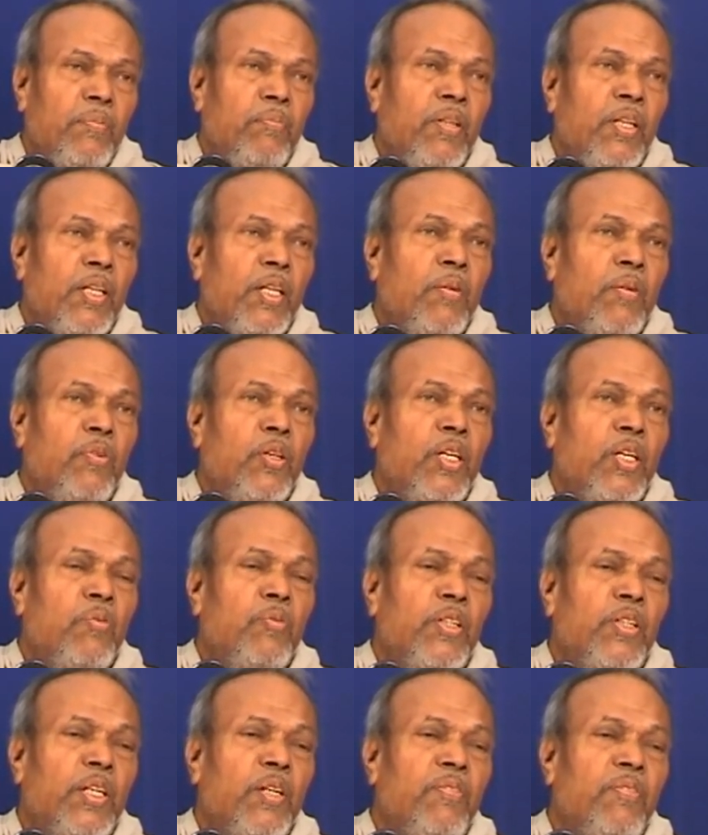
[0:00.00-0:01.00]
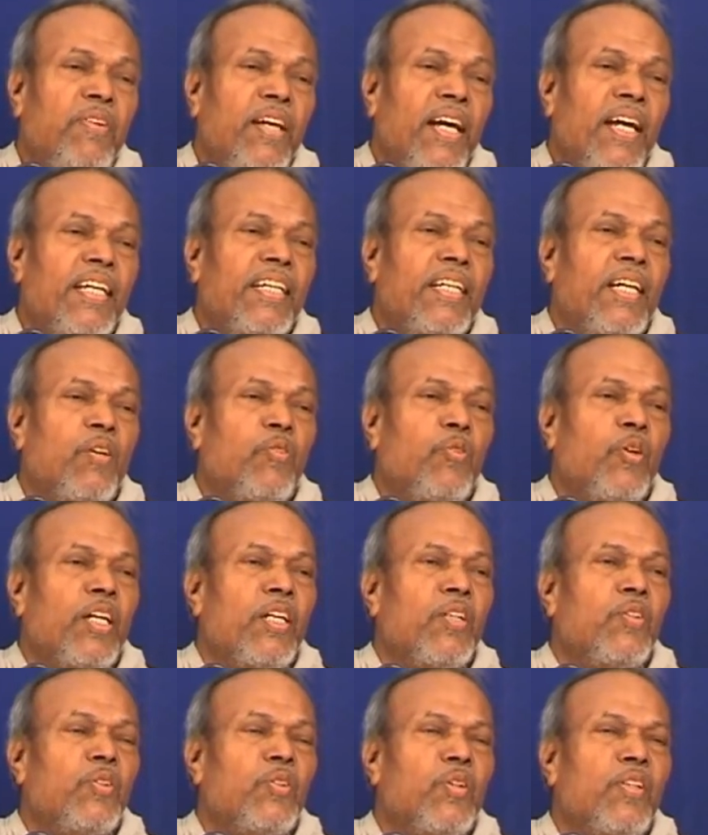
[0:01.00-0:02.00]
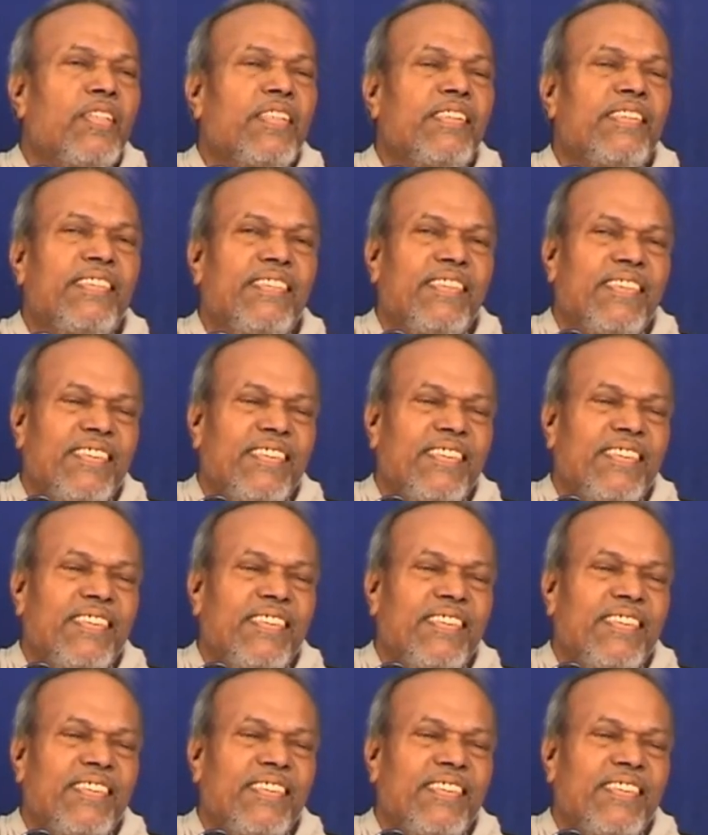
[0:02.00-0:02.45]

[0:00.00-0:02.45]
மிக மிக முக்கியம் வேலை செய்கிறவன் உயர்ந்தவன் சொல்லணும்